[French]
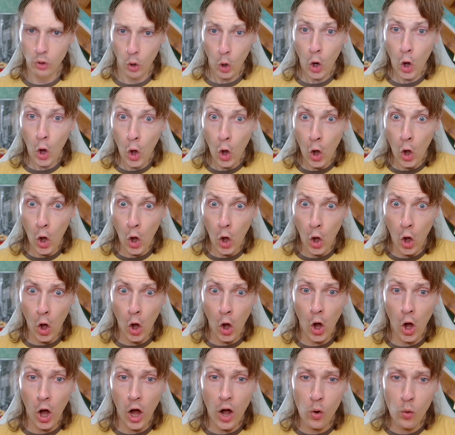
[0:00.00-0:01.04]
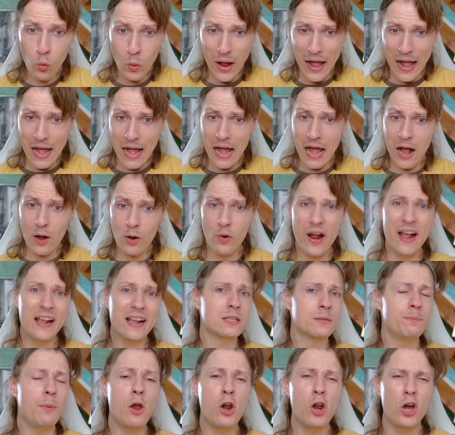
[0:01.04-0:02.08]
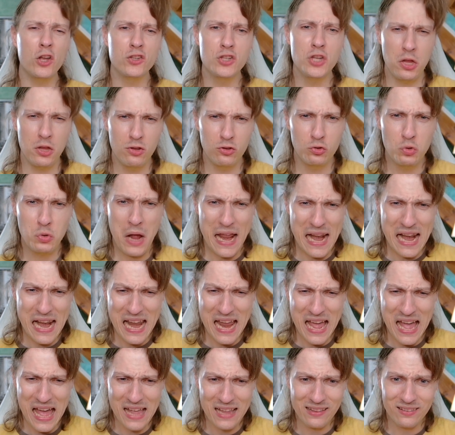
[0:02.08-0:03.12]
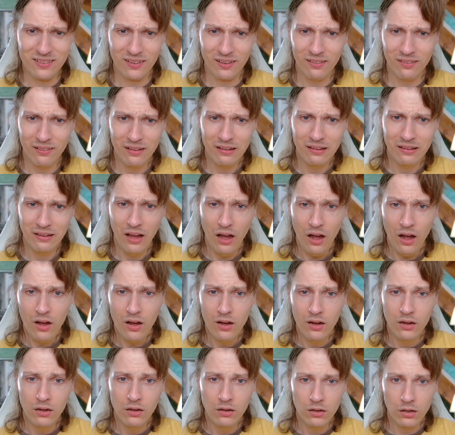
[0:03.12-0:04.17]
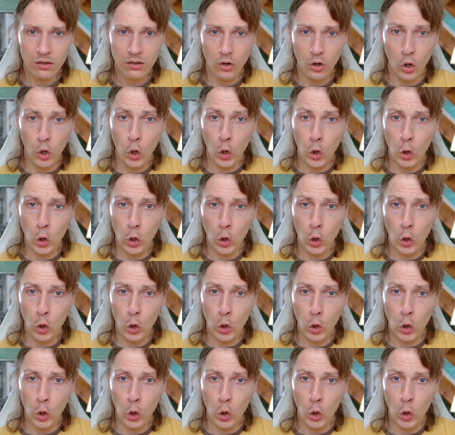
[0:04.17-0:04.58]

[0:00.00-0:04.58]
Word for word: Oh Oh Waouh Explosion de toilette Oh